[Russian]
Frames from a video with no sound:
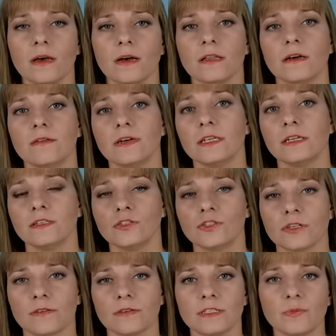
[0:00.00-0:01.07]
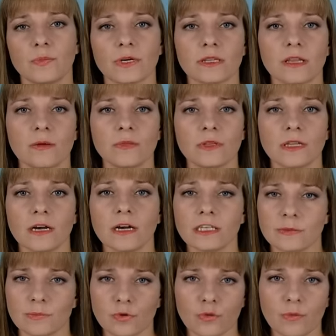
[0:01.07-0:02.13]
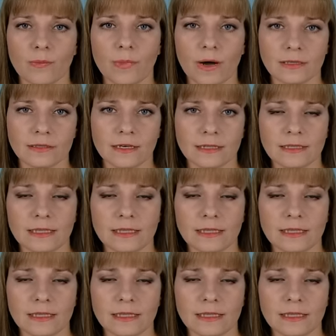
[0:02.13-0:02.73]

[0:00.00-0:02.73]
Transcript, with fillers: Глава аналитического департамента «Газпромбанка»